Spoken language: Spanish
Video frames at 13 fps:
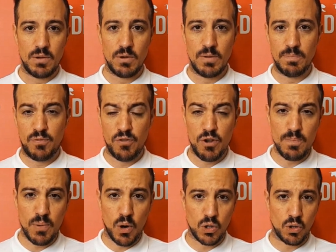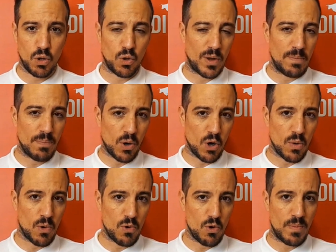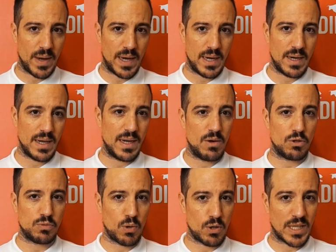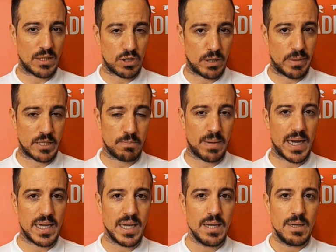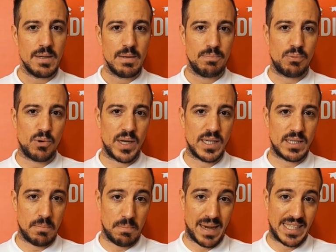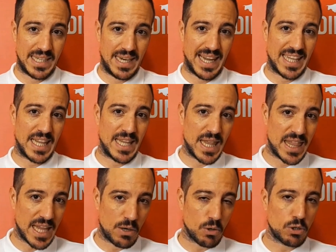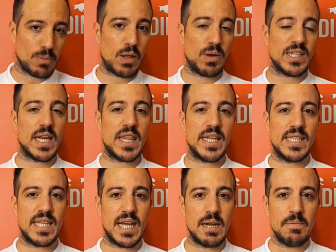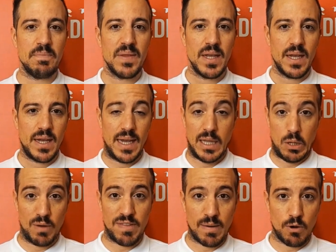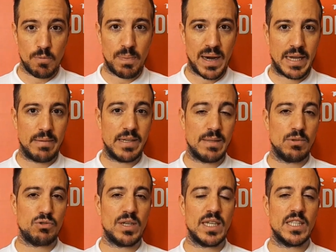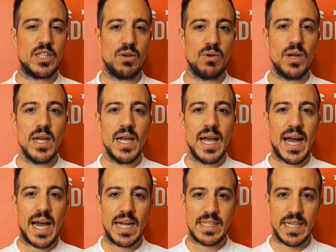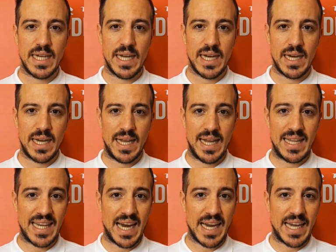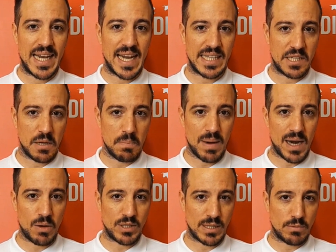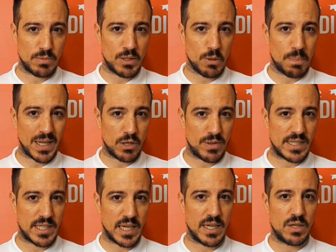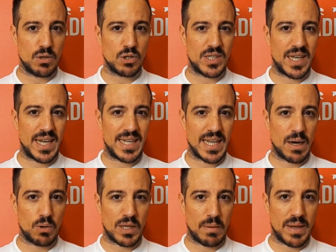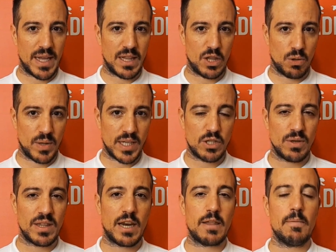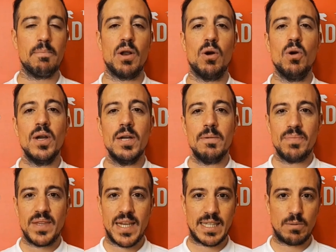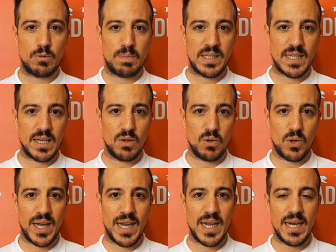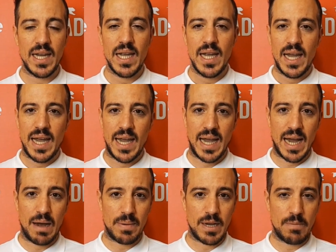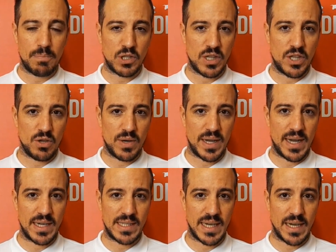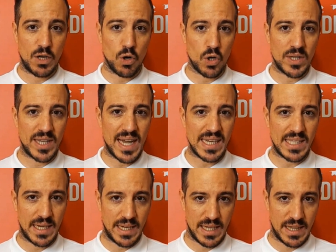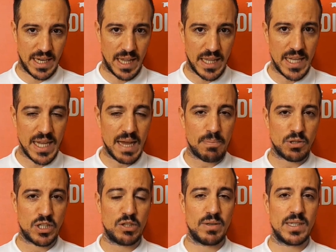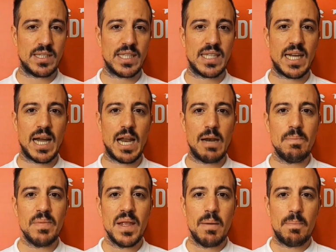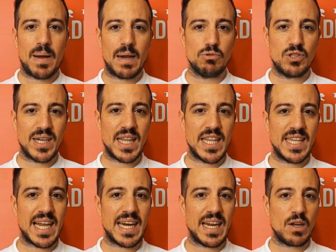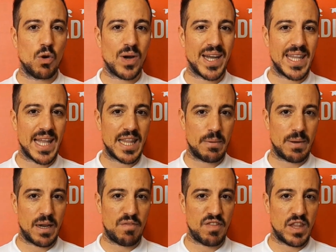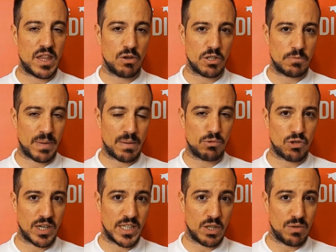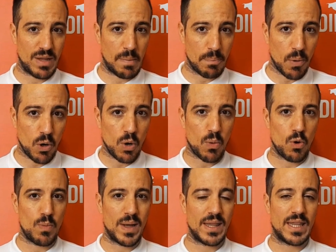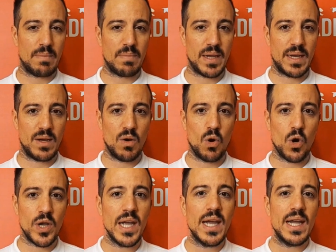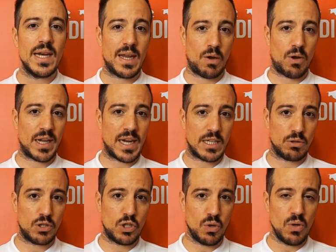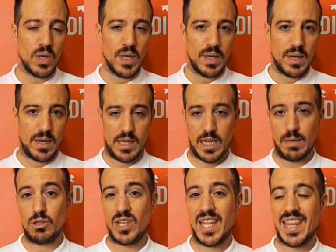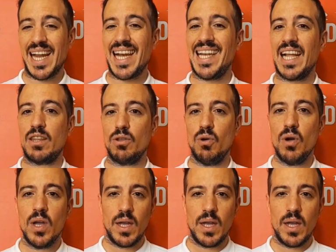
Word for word: influye un poco todo, el poco volumen y los buenos datos de Best Buy pues más la tendencia de corto plazo que es alcista, eh, todo a favor para que viésemos una sesión ayer eh, tranquila. Sin embargo, estamos viendo patrones técnicos de, agotamiento. De hecho, en Trading Pro ya estamos pensando en eh, abrir posiciones cortas, intradía, posiciones de scalp, para buscar cierta recogida de beneficios. Esperamos una sesión de poco volumen también hoy. Recordar que a las 8 tenemos quizá el dato